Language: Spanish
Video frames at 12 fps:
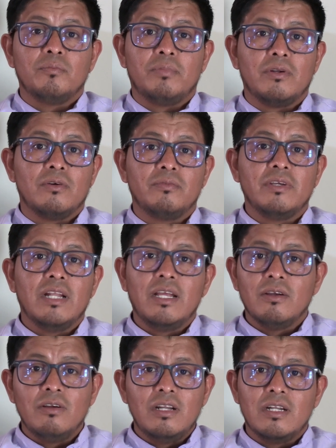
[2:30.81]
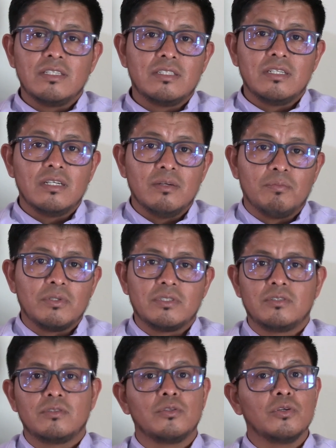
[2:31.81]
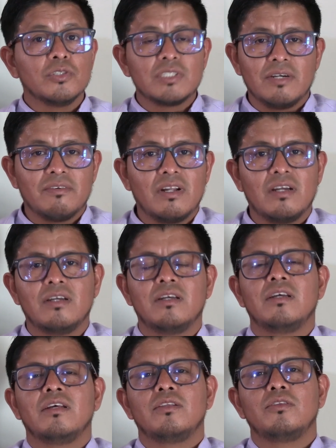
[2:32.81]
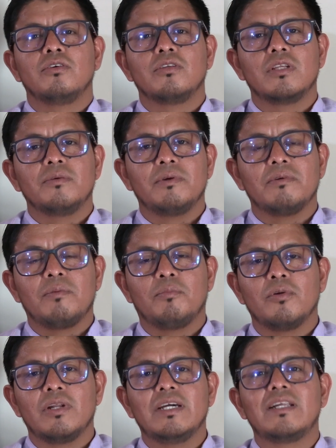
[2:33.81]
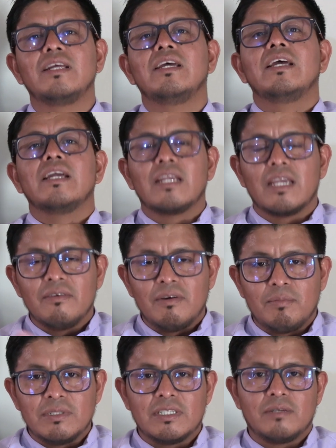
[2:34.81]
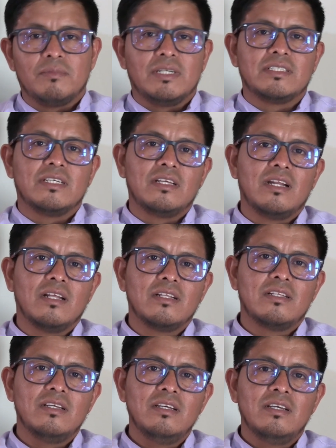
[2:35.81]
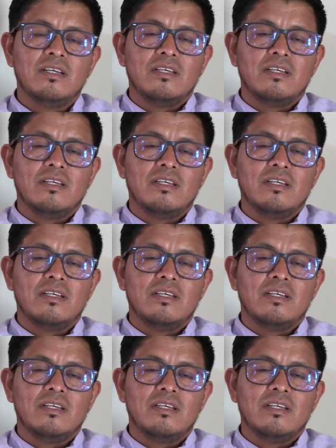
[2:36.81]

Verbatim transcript: Pero vine yo y les dije, pues Dios sabrá dónde me va a poner, qué va a pasar más adelante,